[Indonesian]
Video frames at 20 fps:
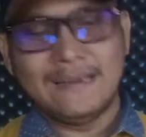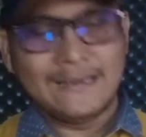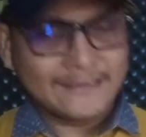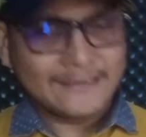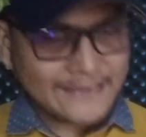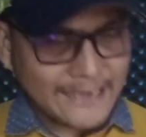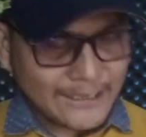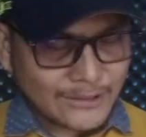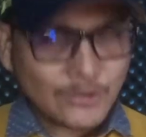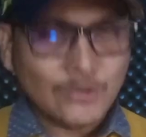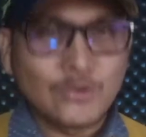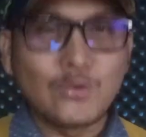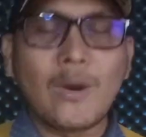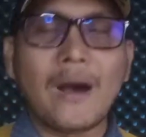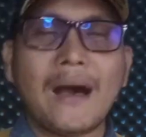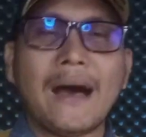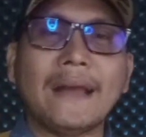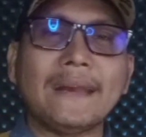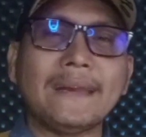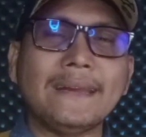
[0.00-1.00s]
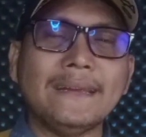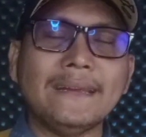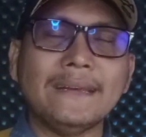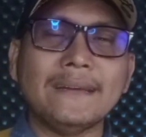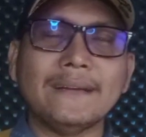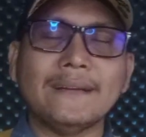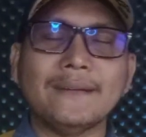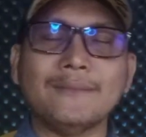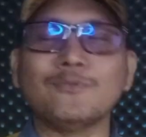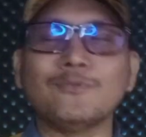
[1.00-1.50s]
Satu dua hari
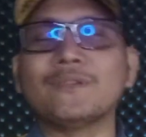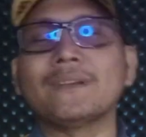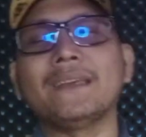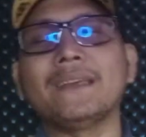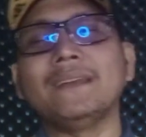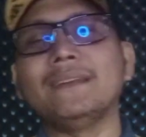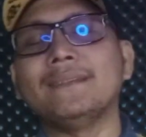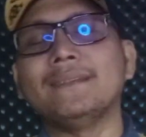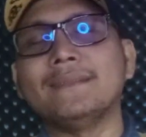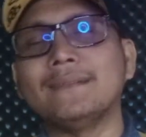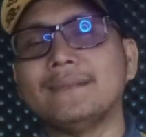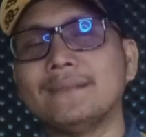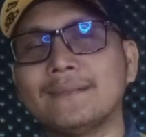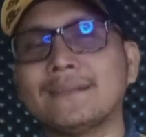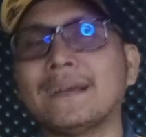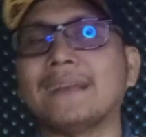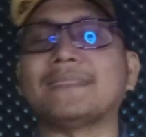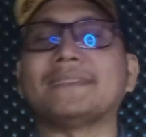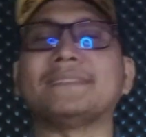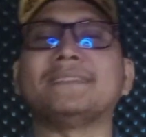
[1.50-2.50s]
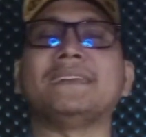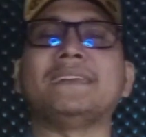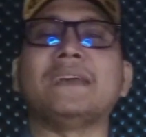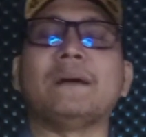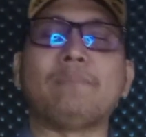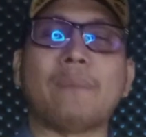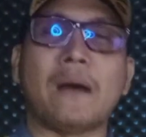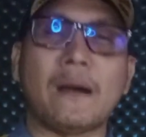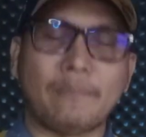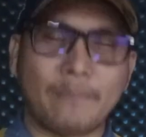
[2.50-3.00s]
mungkin nggak
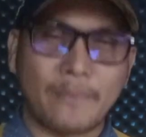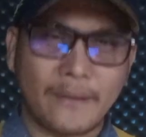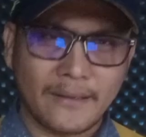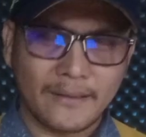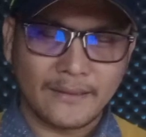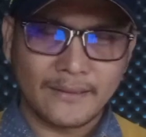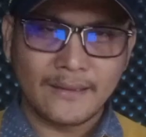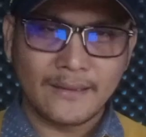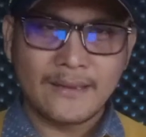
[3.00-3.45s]
terjadi apa-apa,